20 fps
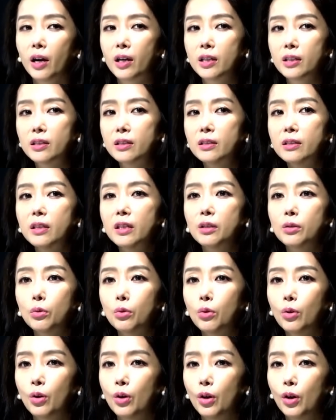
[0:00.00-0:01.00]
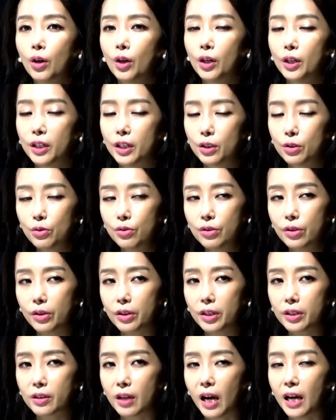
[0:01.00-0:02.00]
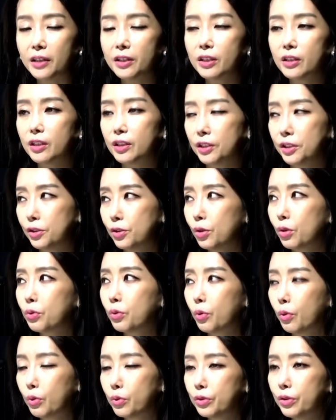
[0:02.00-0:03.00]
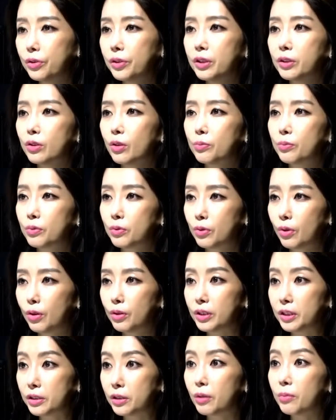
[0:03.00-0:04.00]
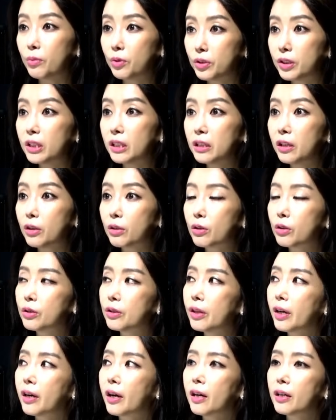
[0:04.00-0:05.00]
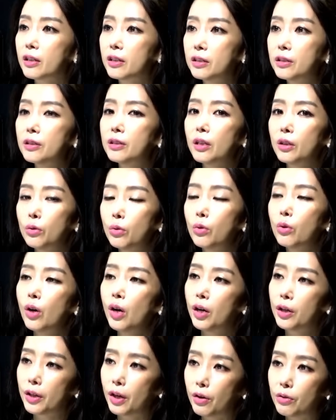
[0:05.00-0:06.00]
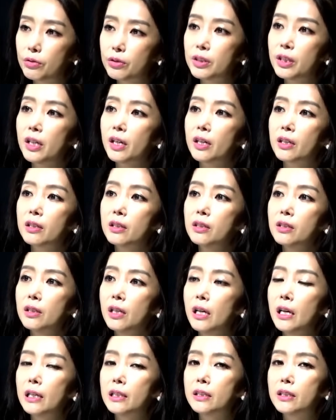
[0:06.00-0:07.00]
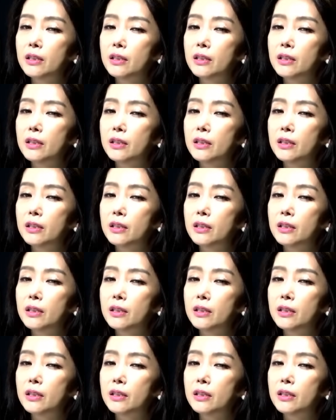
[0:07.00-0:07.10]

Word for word: 그때도 이준석이 다니는 2005년에서부터 2007년 그때까지 그때도 경제학은